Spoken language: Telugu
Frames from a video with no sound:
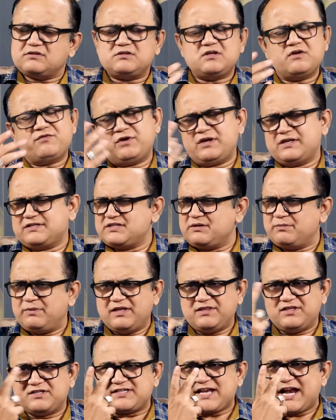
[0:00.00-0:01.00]
సే ఫర్ ఎగ్జాంపుల్
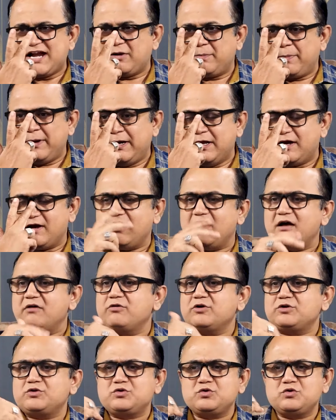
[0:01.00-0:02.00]
అది స్టాండప్ ఇండియా
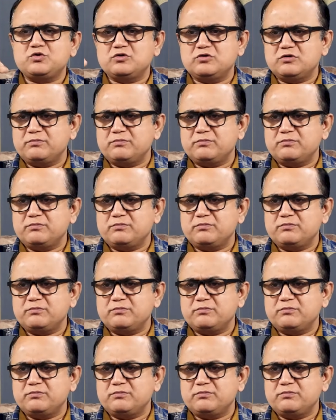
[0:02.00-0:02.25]
కావచ్చు